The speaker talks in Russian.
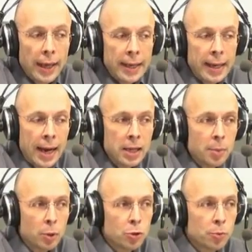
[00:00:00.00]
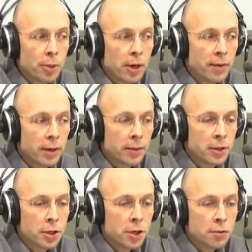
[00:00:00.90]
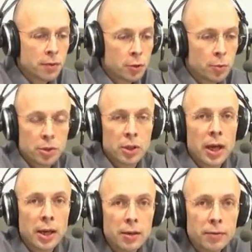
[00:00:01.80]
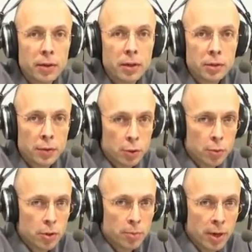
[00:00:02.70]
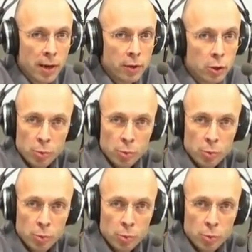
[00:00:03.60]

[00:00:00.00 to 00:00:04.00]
и они получат право назначать свои собственные тарифы, свои собственные правила.